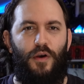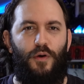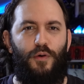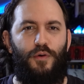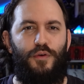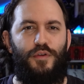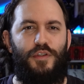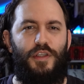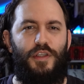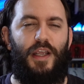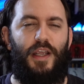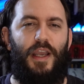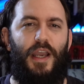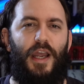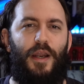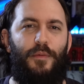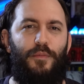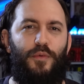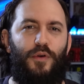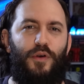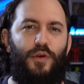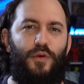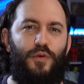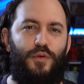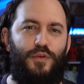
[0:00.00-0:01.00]
O
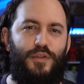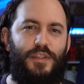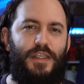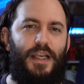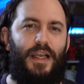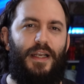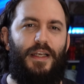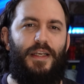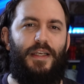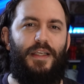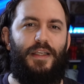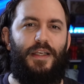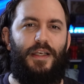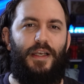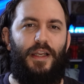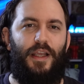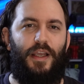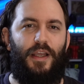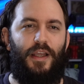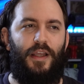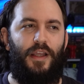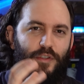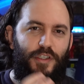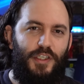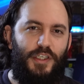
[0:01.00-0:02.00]
eğer böyle
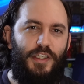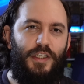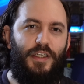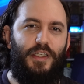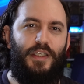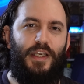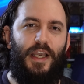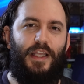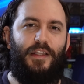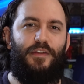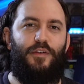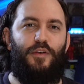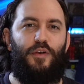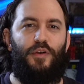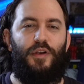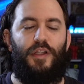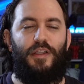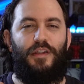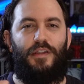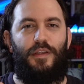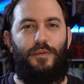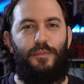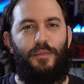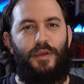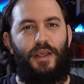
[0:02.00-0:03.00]
özellikle şirket
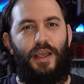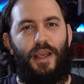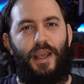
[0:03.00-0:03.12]
yönetimi,